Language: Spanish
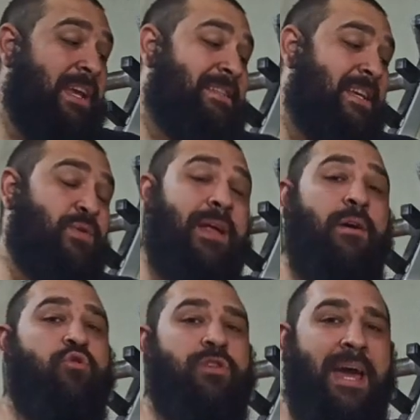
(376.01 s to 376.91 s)
Se
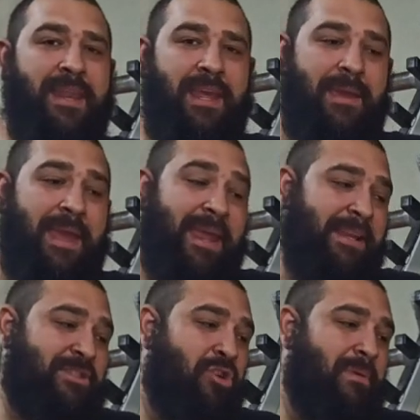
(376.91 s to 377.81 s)
suele usar eh,
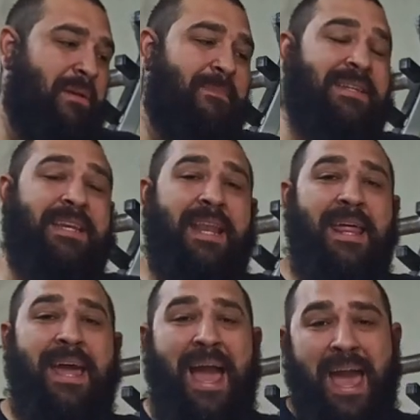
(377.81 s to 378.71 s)
en Strongman más que
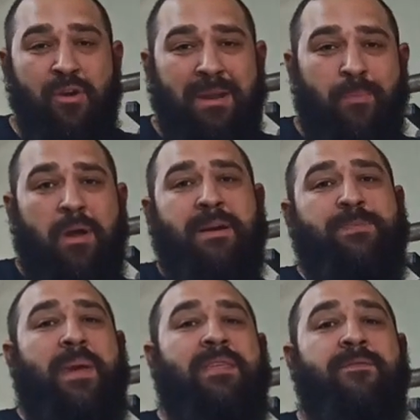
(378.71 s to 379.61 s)
nada, hay una prueba
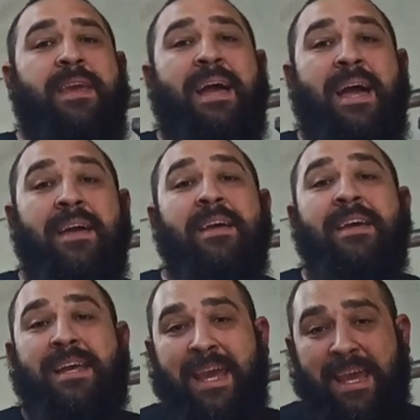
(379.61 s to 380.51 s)
específica
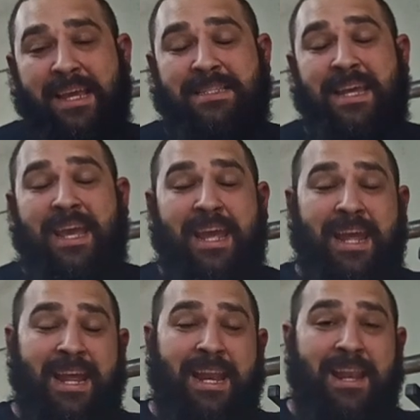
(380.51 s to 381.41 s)
que es
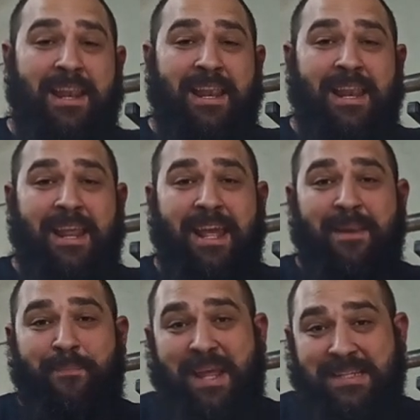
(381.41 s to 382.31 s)
el,
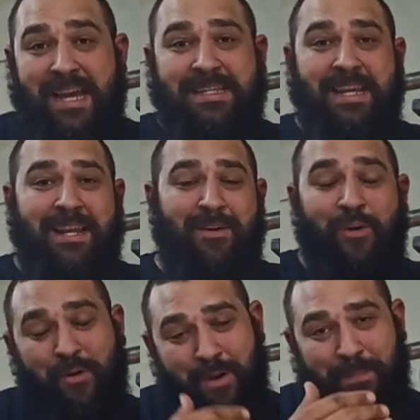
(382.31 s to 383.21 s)
el press axel
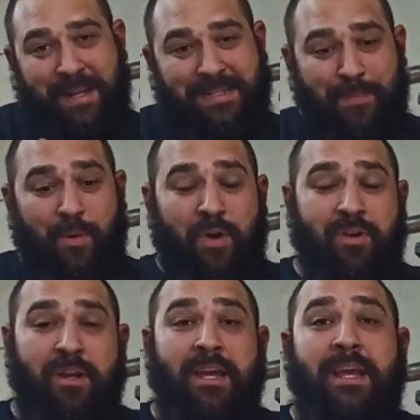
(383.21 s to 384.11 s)
o el press
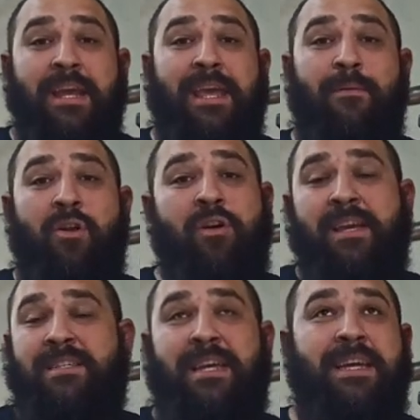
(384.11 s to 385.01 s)
apolón, que bueno,
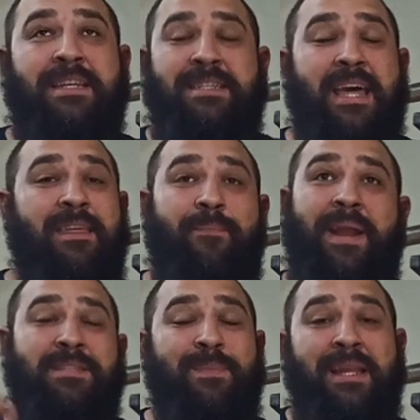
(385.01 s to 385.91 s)
que se, hace
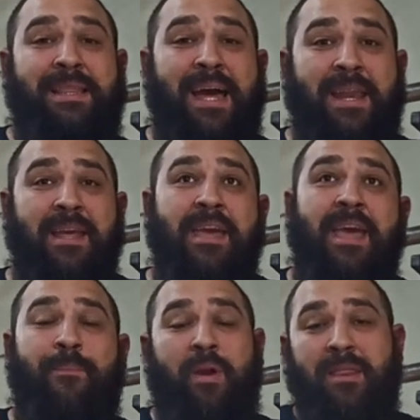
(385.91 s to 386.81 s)
press
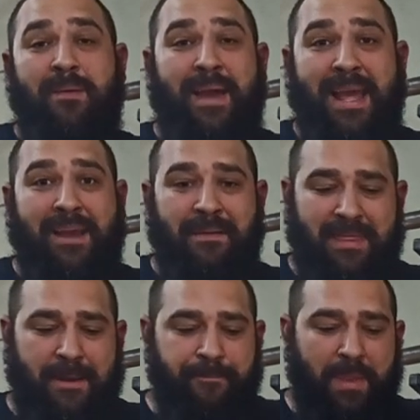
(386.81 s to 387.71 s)
militar por encima de la
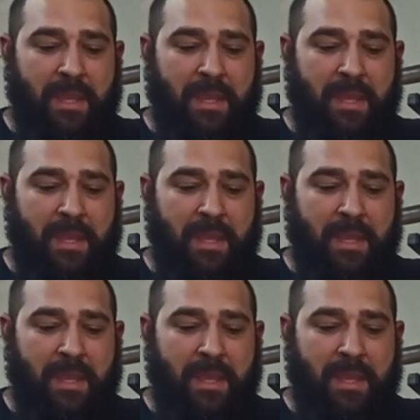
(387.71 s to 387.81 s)
cabeza,